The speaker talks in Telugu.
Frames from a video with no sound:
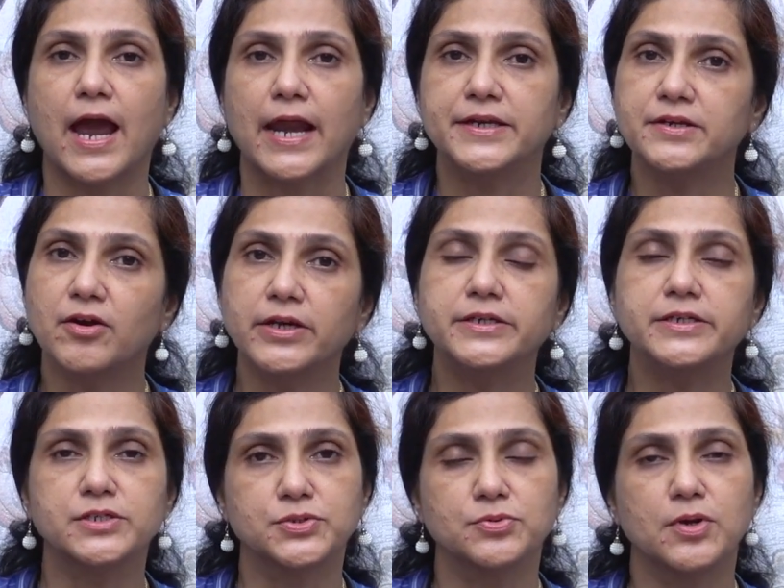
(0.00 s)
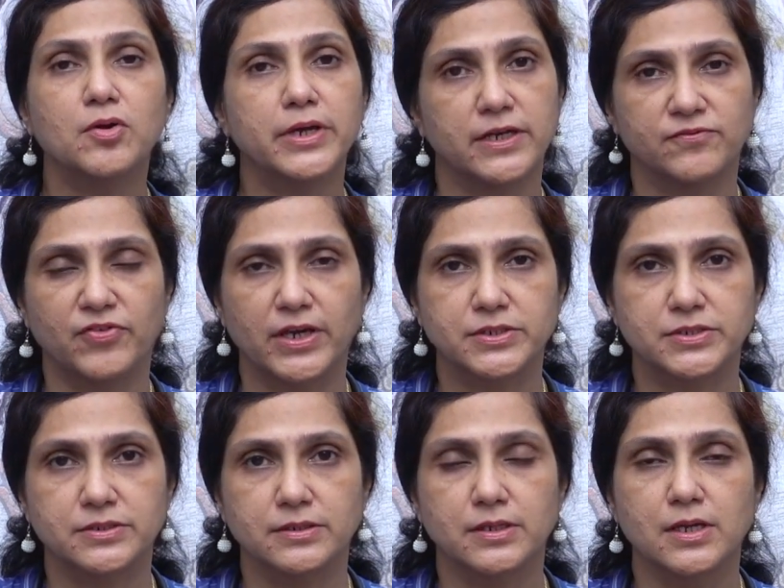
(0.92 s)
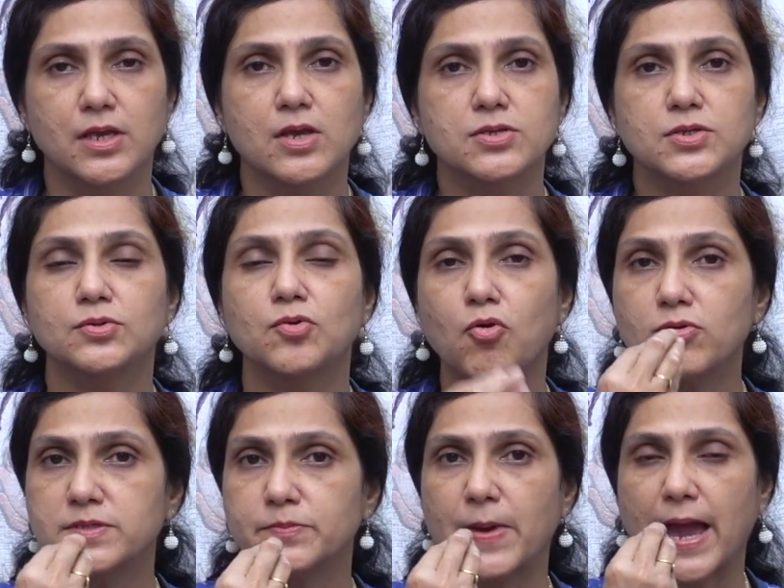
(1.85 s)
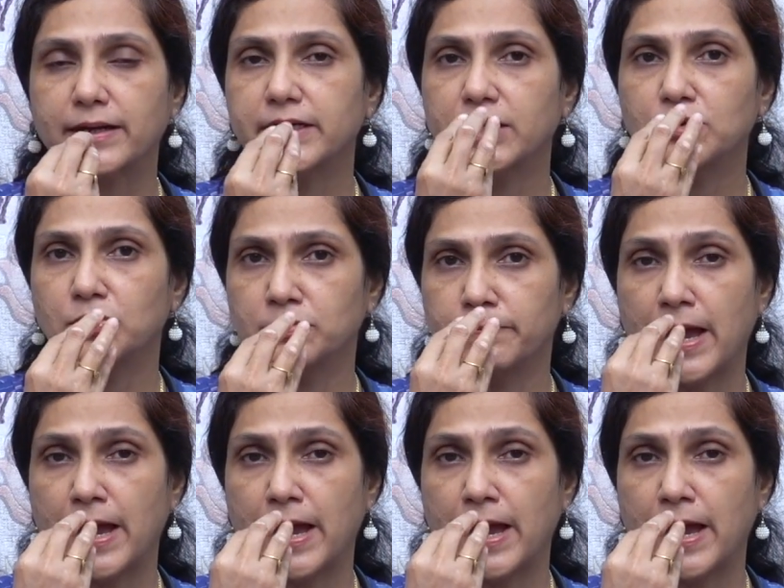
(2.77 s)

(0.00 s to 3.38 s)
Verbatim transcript: అడినాయిడ్ టిష్యూలో ఇన్ఫెక్షన్ సో నోస్ బ్యాక్ సైడ్